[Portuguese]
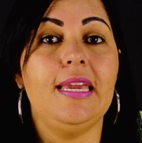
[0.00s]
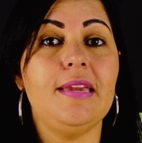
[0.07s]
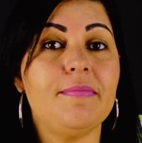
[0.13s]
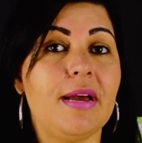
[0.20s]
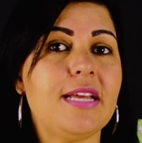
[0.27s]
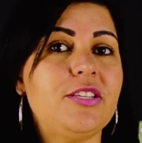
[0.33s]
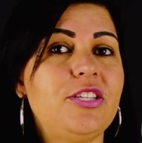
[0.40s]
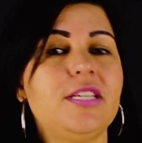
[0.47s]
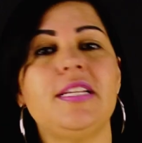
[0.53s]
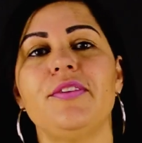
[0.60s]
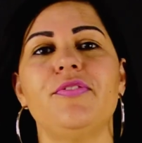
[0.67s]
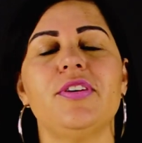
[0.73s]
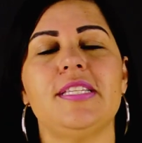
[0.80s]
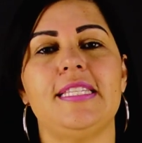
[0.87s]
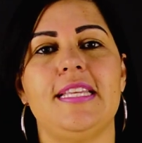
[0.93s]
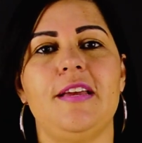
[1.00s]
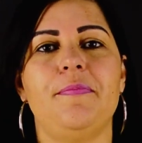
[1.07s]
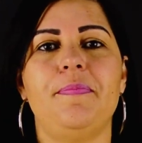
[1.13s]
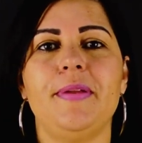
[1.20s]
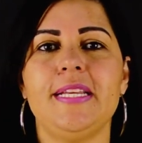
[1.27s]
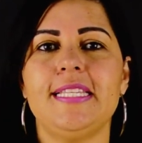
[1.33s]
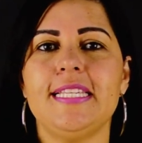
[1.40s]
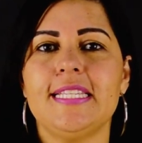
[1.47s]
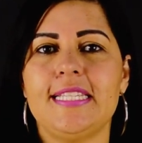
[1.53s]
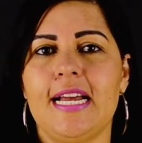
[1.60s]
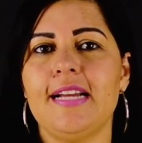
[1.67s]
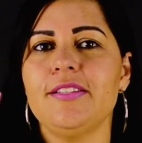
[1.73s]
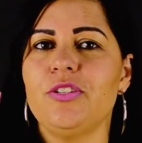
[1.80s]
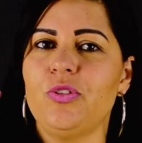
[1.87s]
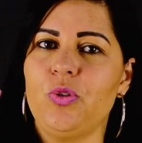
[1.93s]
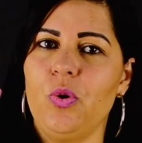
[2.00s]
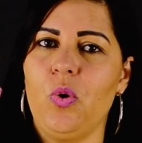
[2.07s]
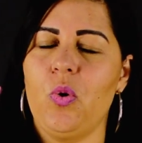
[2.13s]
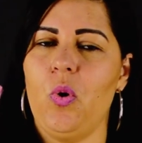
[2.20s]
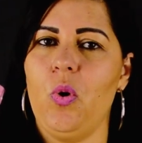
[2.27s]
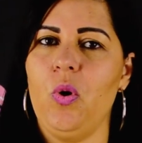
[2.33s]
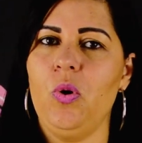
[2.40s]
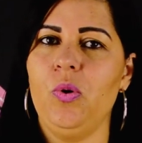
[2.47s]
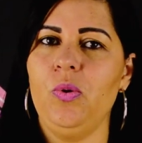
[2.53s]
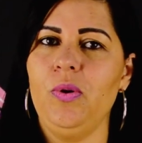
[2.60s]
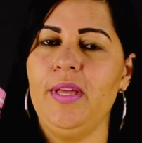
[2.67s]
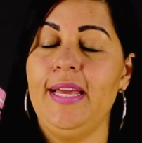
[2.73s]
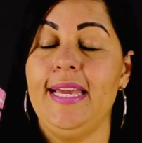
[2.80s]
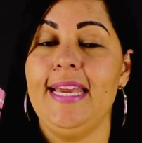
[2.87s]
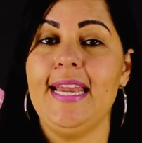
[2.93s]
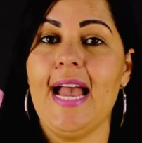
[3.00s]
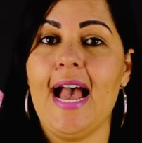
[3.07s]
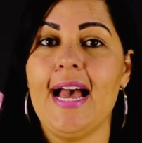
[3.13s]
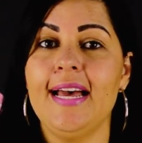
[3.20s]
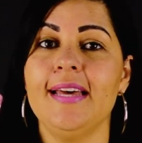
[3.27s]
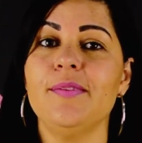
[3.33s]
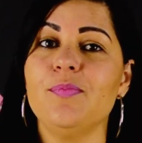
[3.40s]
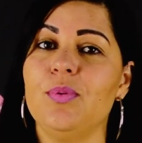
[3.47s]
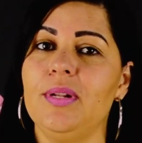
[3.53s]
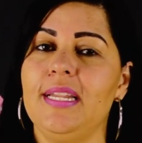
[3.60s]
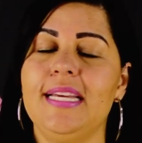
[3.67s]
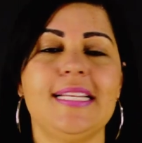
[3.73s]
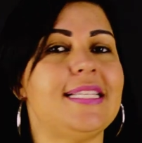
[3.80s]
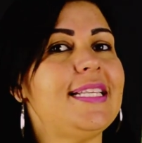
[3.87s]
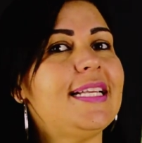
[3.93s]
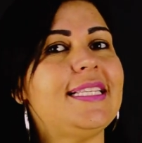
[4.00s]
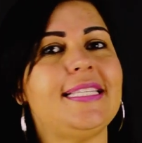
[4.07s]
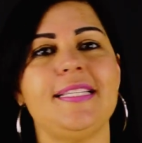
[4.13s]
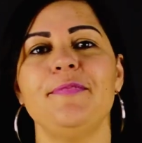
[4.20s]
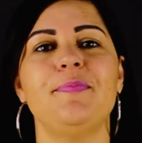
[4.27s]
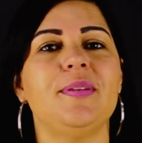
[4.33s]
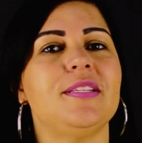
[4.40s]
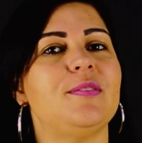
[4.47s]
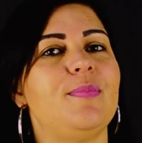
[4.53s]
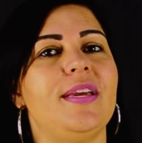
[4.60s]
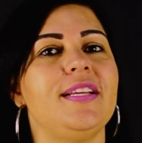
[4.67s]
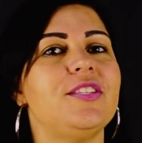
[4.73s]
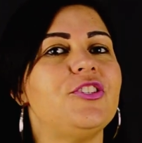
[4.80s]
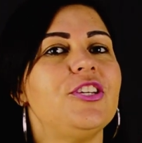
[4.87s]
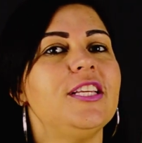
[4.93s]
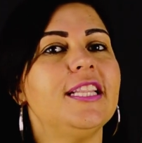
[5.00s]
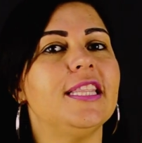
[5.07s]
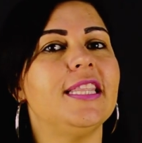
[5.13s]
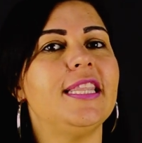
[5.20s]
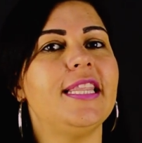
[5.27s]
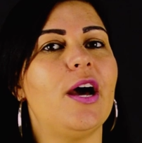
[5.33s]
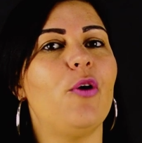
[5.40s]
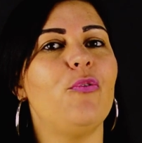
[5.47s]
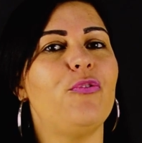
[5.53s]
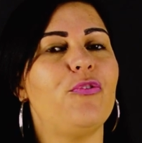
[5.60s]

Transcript: Imagina você precisar de socorro e a ambulância simplesmente não